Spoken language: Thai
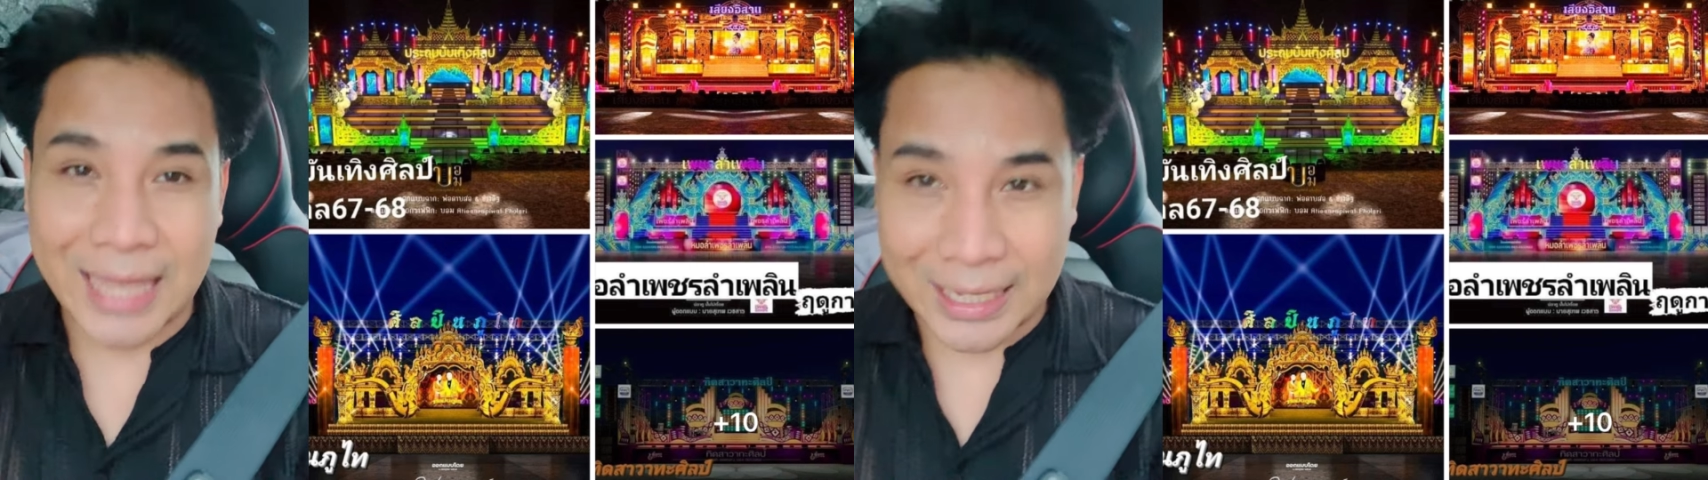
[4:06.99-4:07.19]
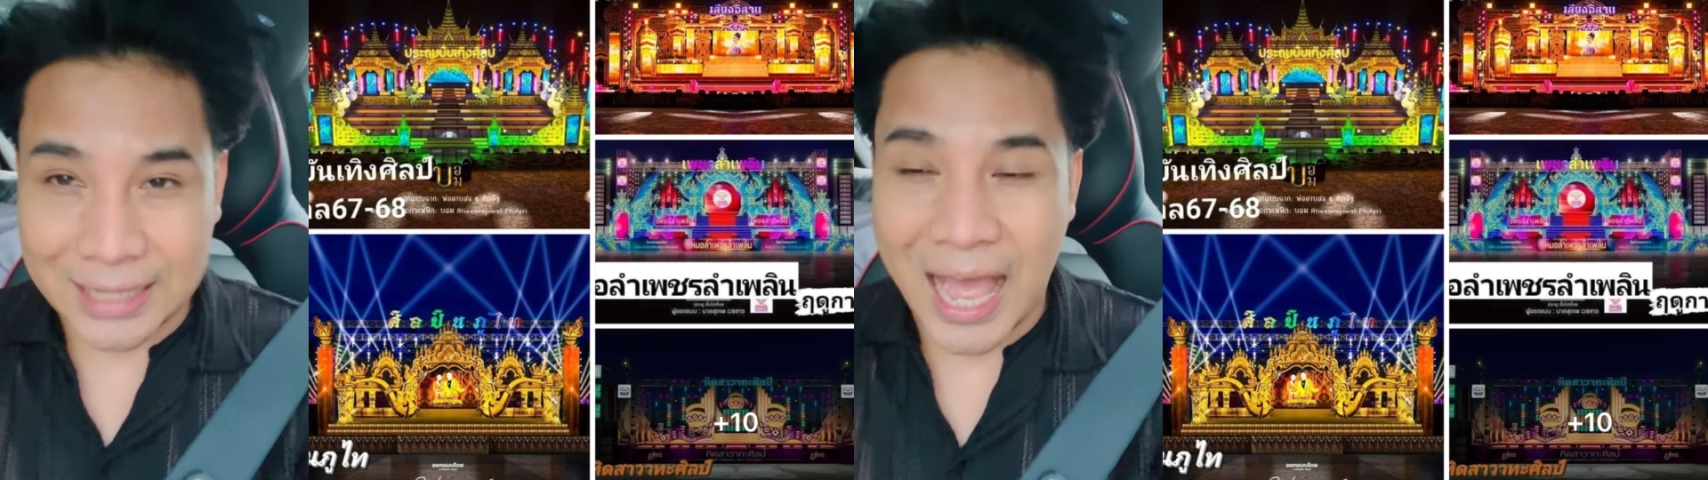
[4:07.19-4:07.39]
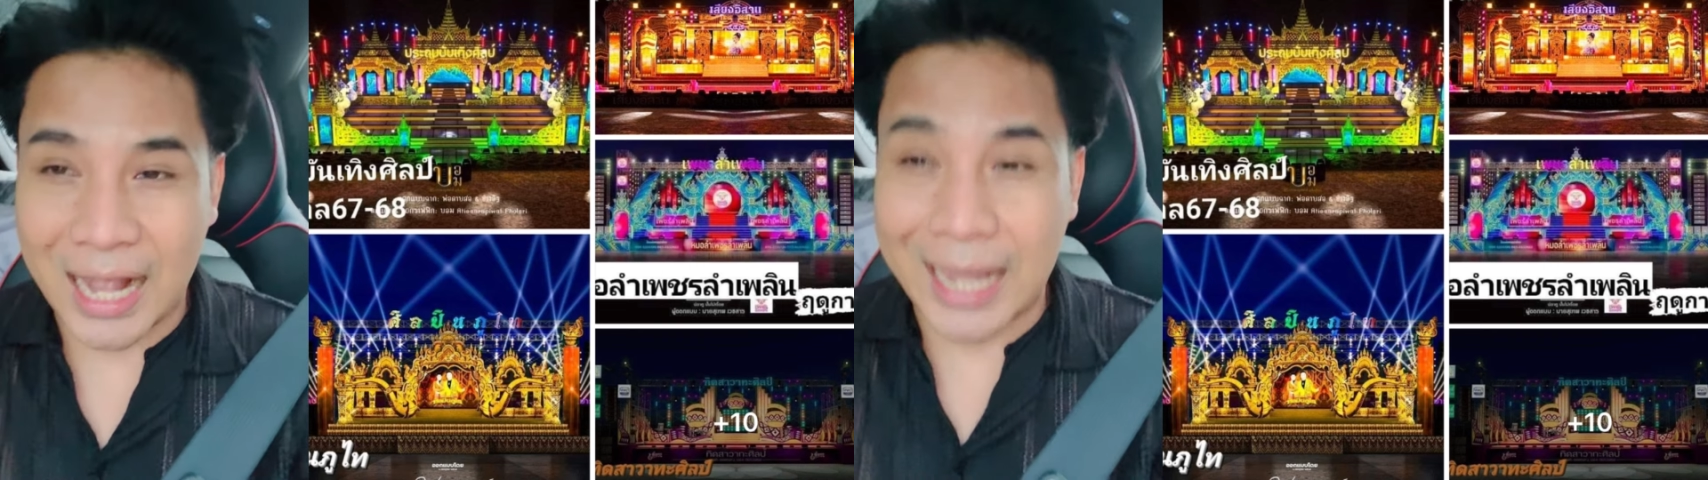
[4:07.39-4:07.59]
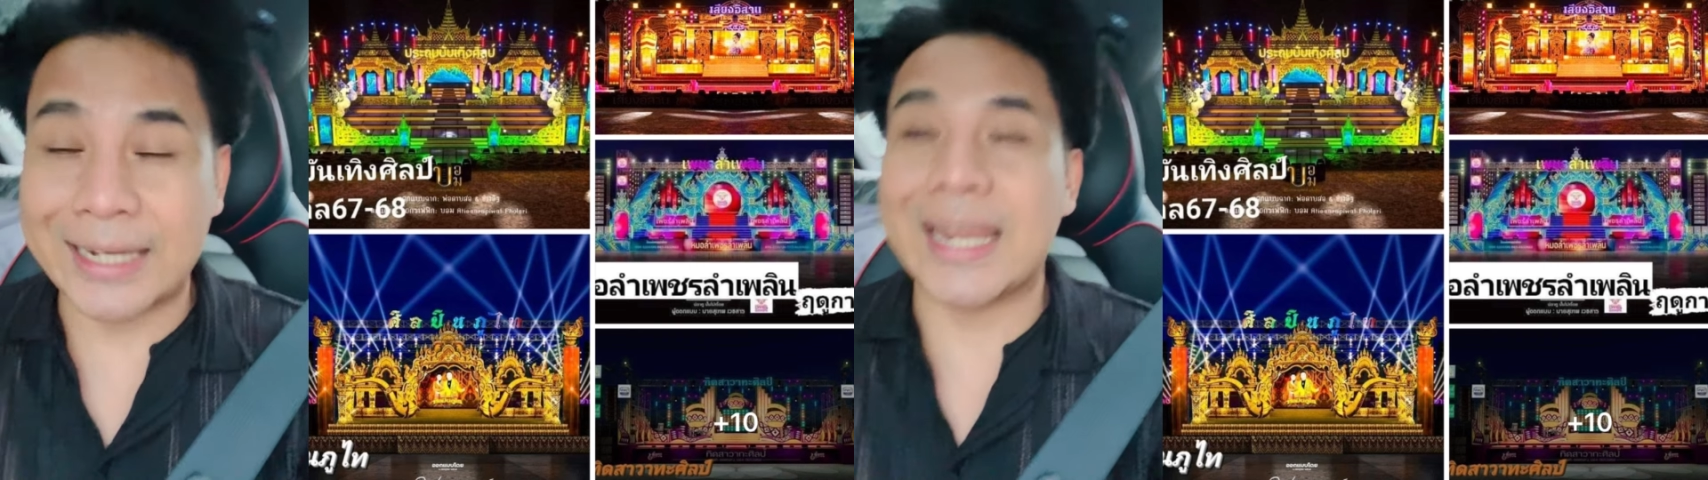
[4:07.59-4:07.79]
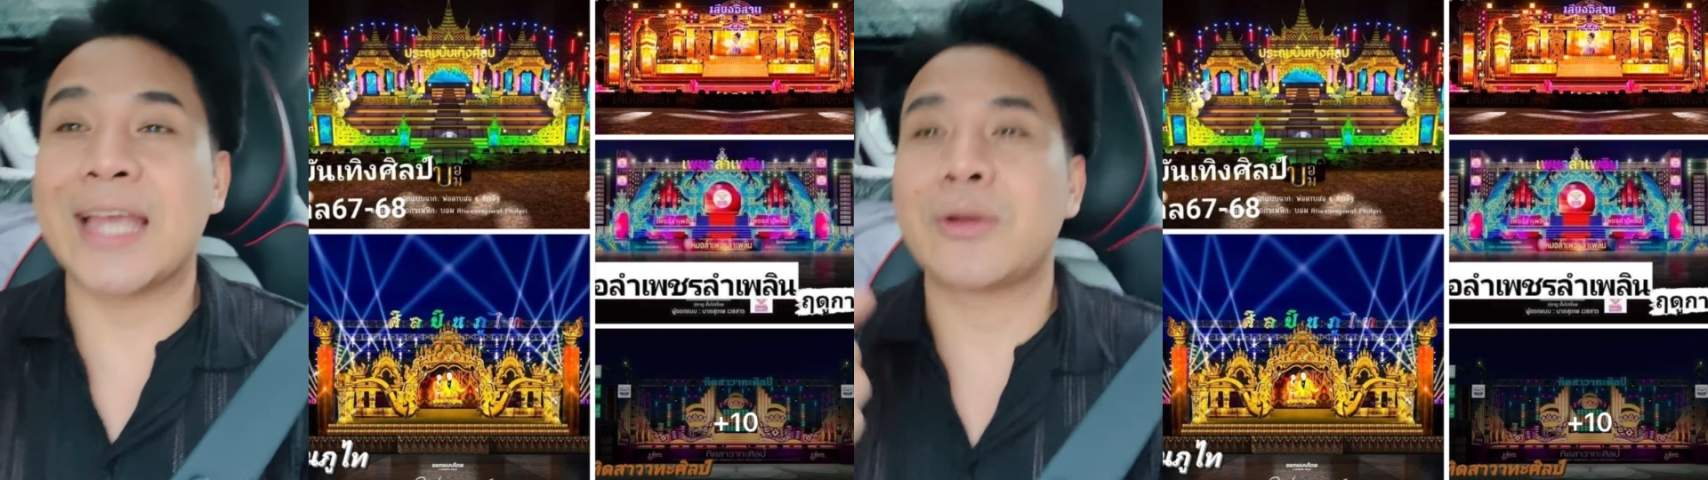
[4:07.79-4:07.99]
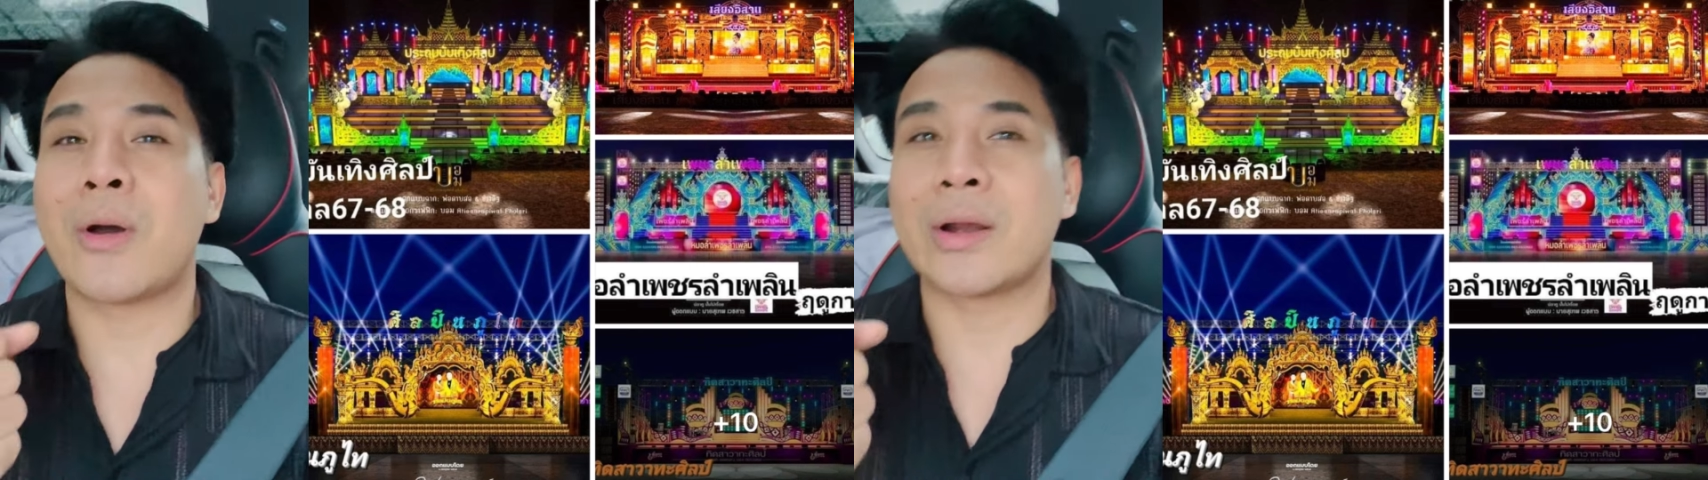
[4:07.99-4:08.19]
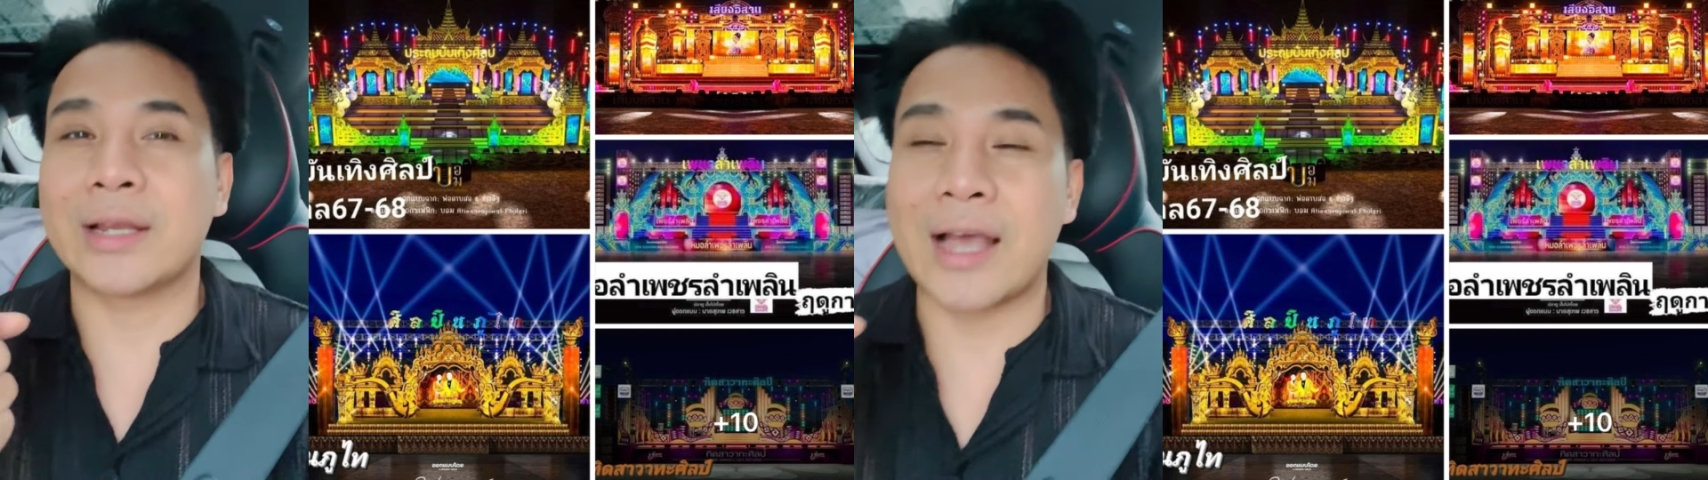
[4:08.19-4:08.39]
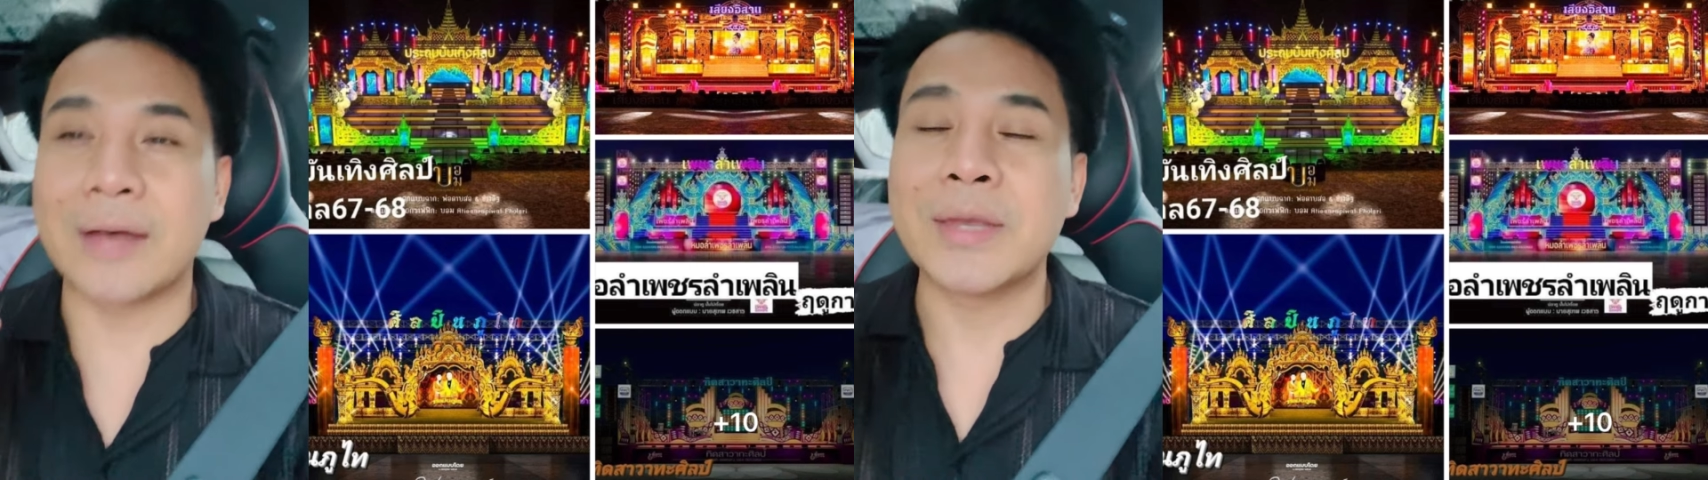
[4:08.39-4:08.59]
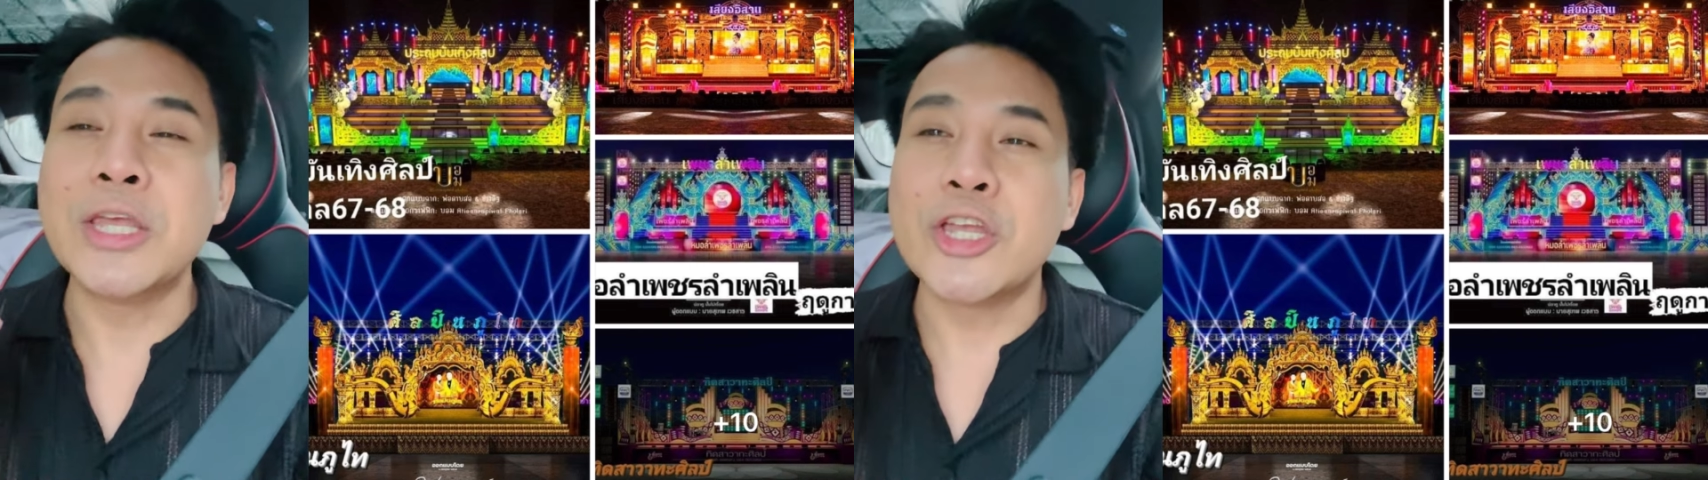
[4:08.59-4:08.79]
แตกต่างกันแน่นอนนะครับ